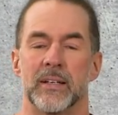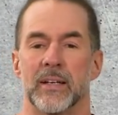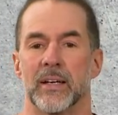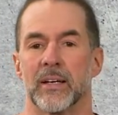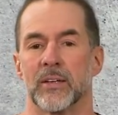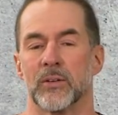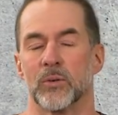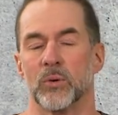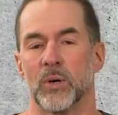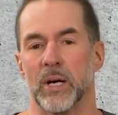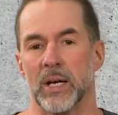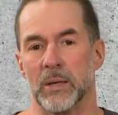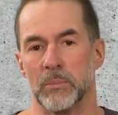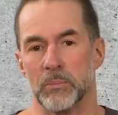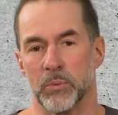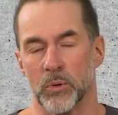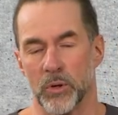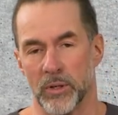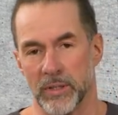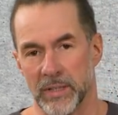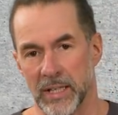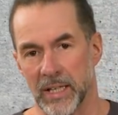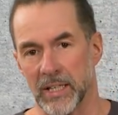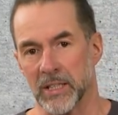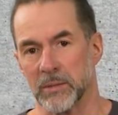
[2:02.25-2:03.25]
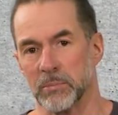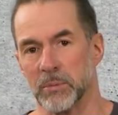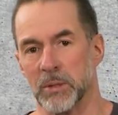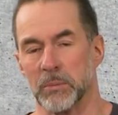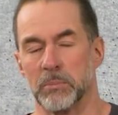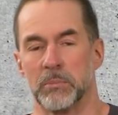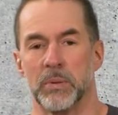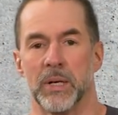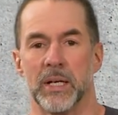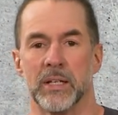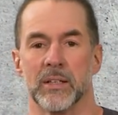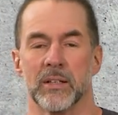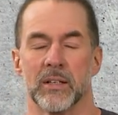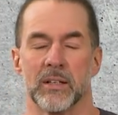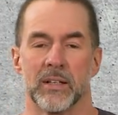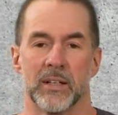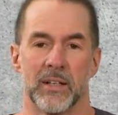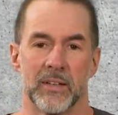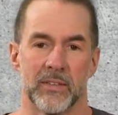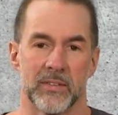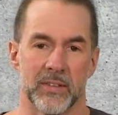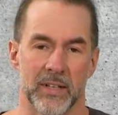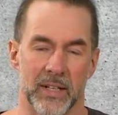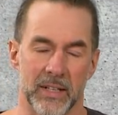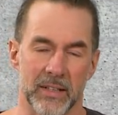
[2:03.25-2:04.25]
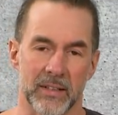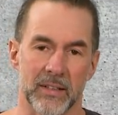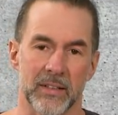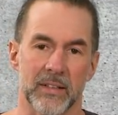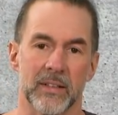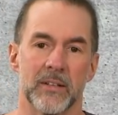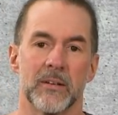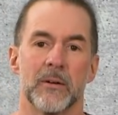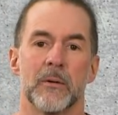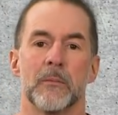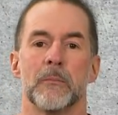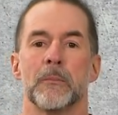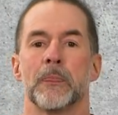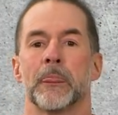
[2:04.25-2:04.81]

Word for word: der so ein Projekt mit Patternless hatte,